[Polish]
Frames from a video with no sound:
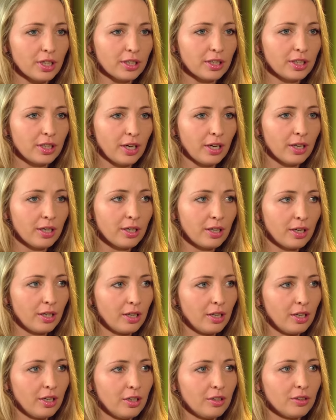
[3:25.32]
jak ja,
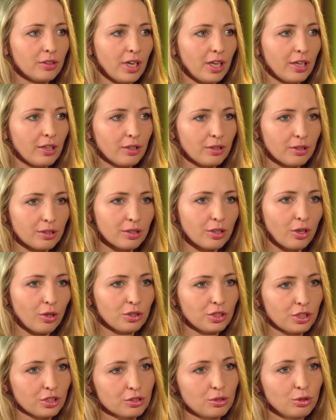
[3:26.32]
no ale
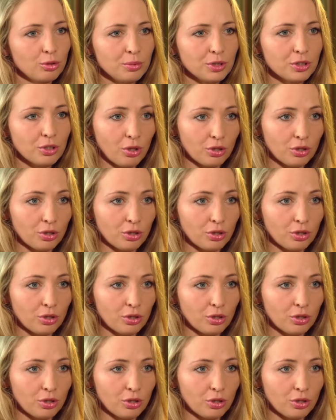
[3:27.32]
chociaż lubić,